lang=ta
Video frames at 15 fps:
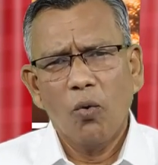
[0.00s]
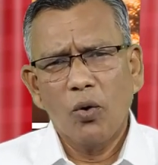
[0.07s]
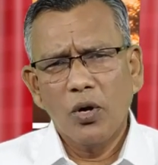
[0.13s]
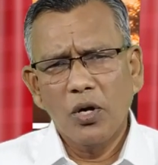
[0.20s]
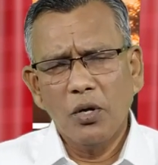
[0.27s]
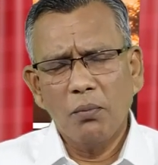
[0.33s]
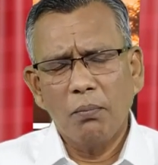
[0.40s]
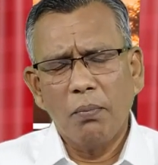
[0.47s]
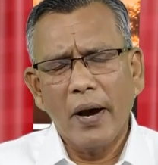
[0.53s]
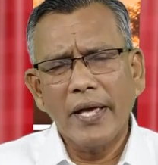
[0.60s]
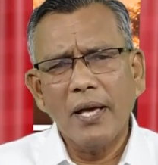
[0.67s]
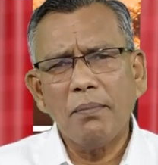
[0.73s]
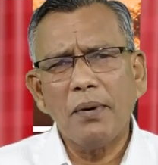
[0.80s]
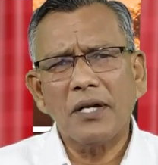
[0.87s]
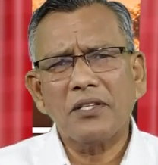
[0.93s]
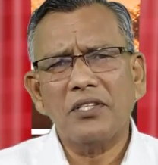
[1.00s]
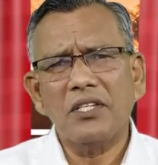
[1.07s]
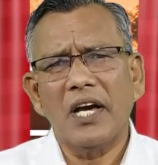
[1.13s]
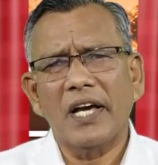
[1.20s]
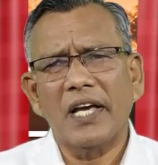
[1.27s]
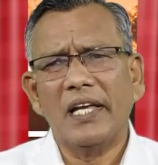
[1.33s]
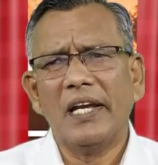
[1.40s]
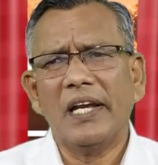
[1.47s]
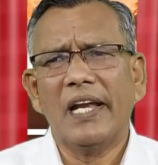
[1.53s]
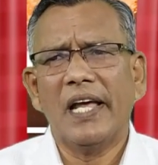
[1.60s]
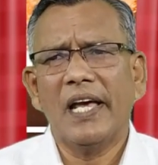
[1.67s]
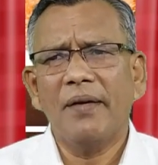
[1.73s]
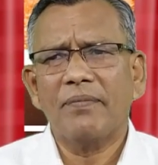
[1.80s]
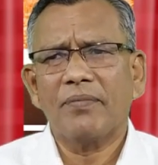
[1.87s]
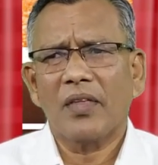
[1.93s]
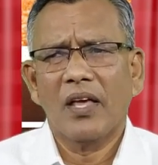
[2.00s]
ஒரு பயபக்தி அங்கே இல்லை